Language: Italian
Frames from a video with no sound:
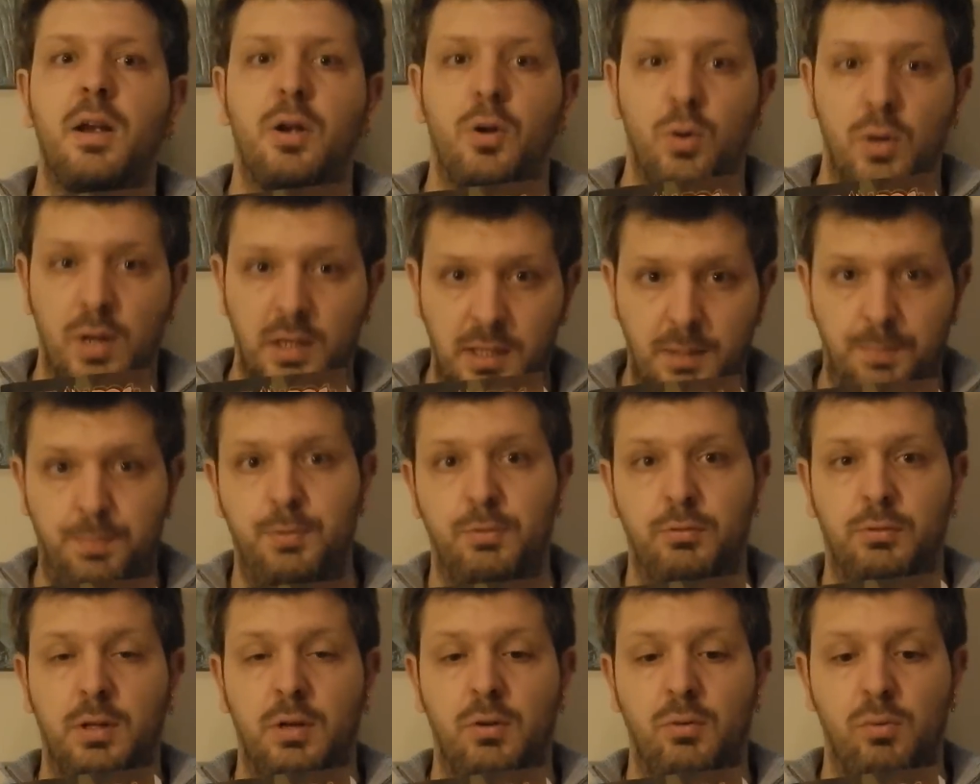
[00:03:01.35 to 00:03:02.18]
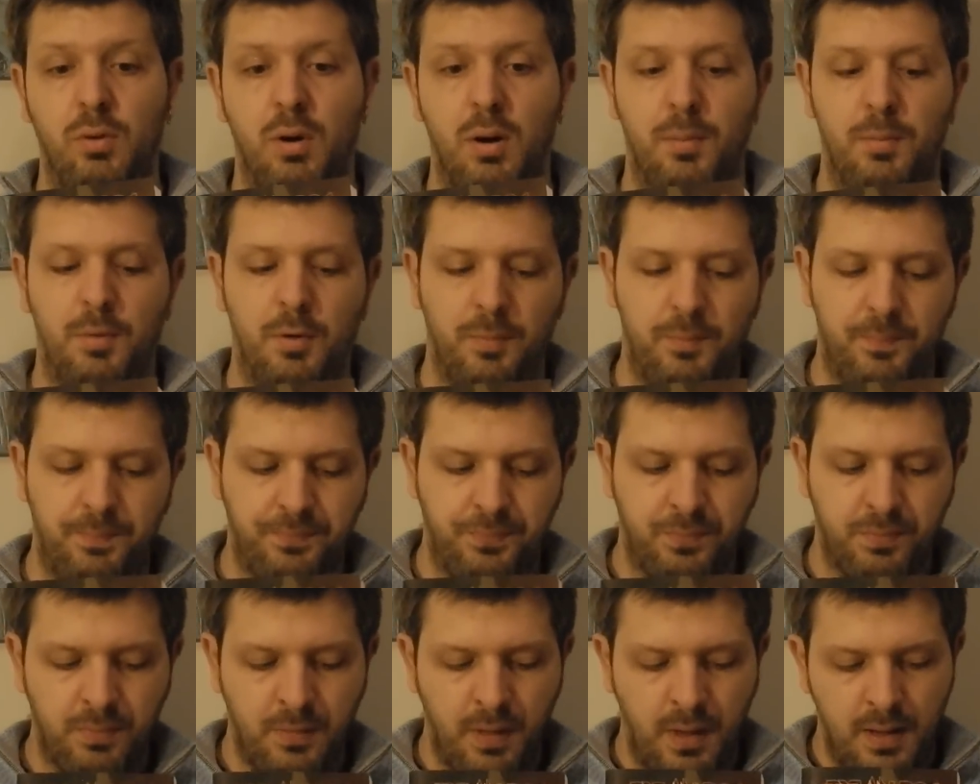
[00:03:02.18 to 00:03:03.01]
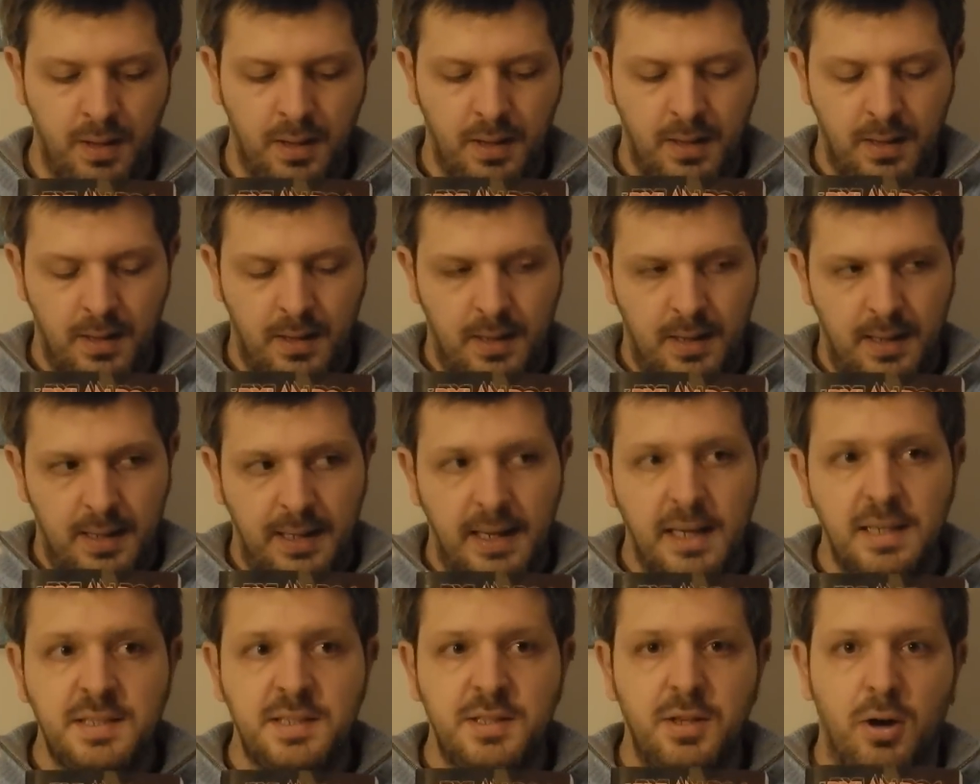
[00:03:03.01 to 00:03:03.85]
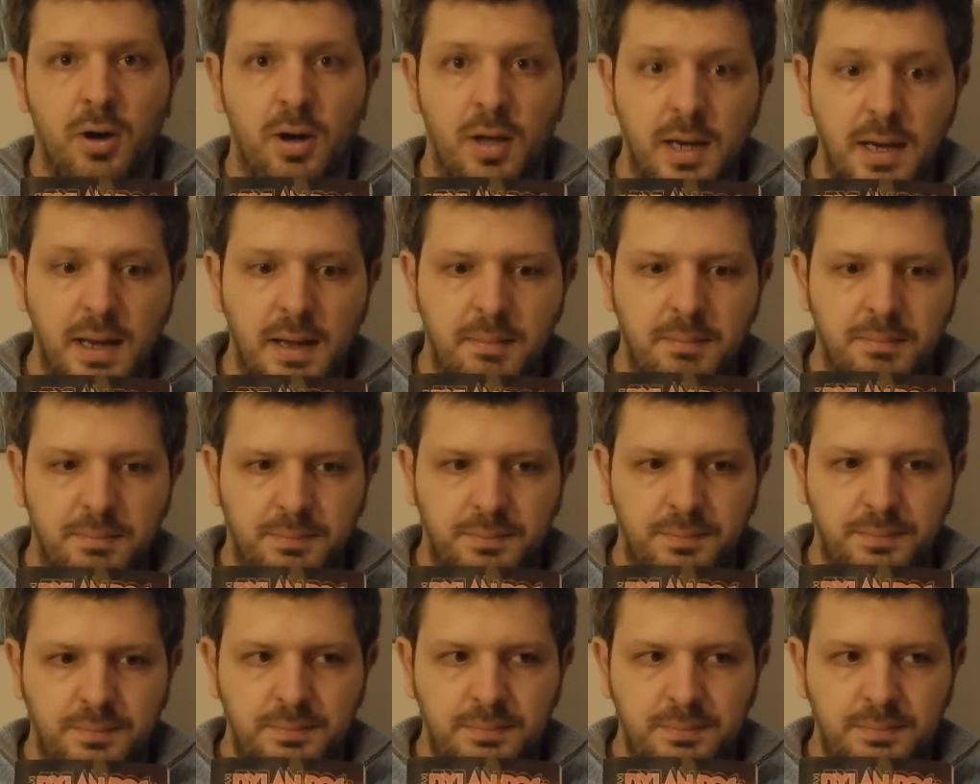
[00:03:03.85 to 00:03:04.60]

ancora di più dell'uomo. La storia,